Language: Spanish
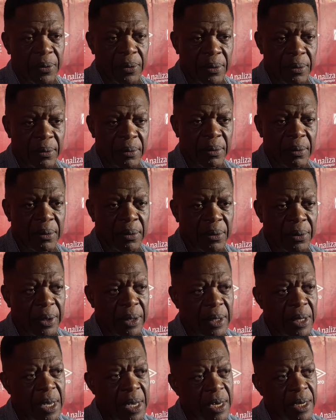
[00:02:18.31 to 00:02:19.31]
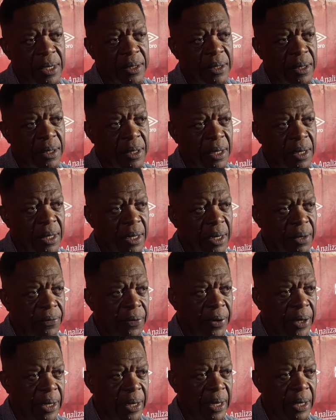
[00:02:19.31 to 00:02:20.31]
¿no? Hoy en día hay que entrenar
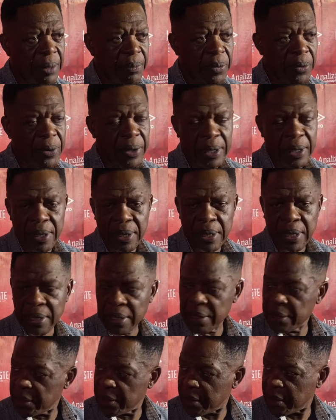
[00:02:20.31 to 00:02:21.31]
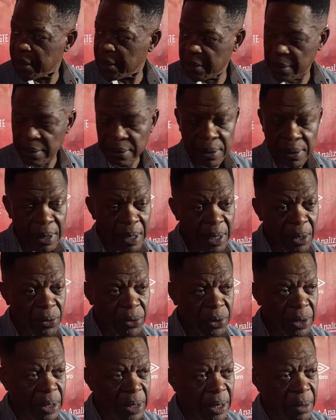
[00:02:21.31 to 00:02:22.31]
afuera porque la cancha la
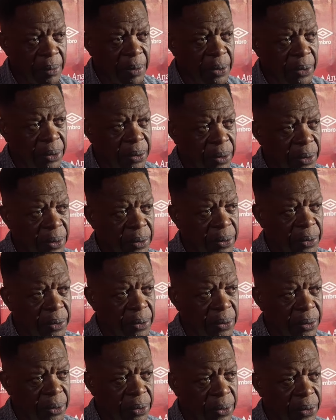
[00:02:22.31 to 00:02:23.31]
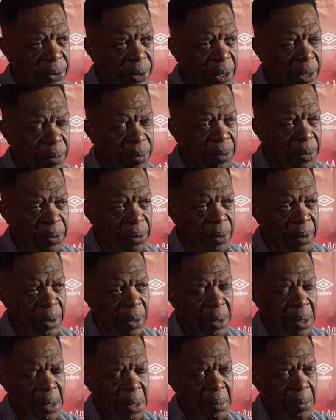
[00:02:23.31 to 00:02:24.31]
usan también otros, otros equipos
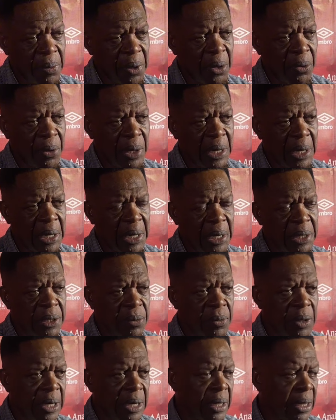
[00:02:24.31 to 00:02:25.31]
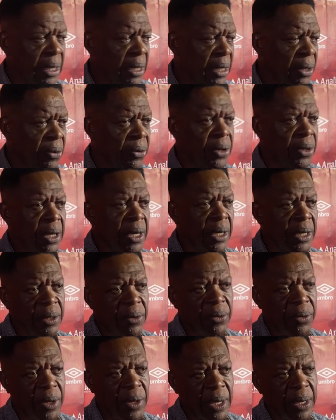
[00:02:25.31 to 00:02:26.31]
pero igual agradecemos al alcalde los días que
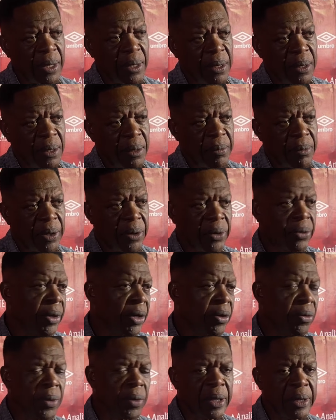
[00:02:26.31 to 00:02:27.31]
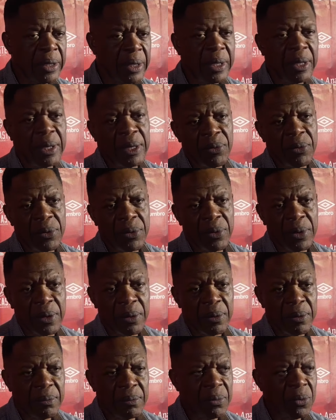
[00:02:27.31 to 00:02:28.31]
nos da, pero no es como antes que uno,
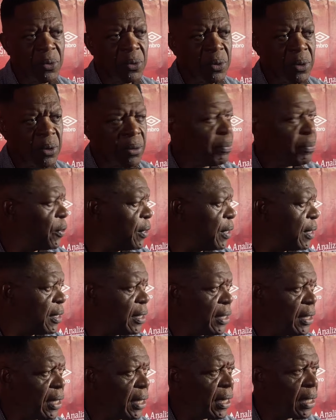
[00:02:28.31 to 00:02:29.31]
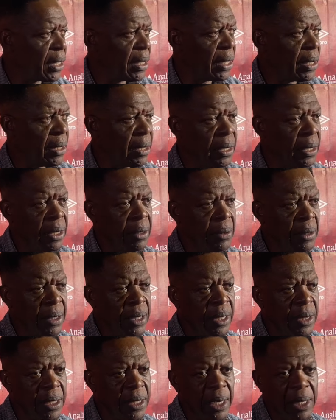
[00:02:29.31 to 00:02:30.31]
uno podía entrenar aquí el,
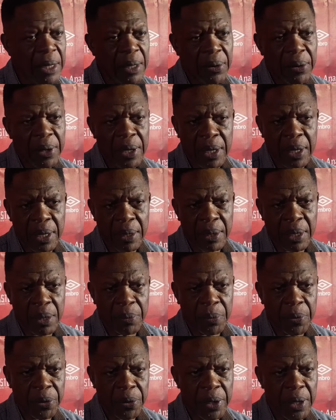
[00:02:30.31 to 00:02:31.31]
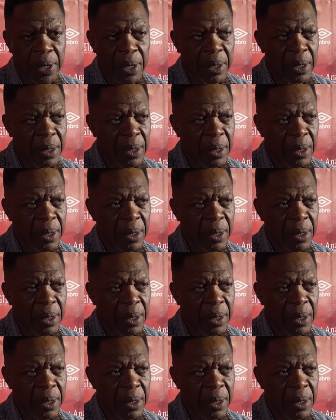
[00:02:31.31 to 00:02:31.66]
el día y la hora que, podía.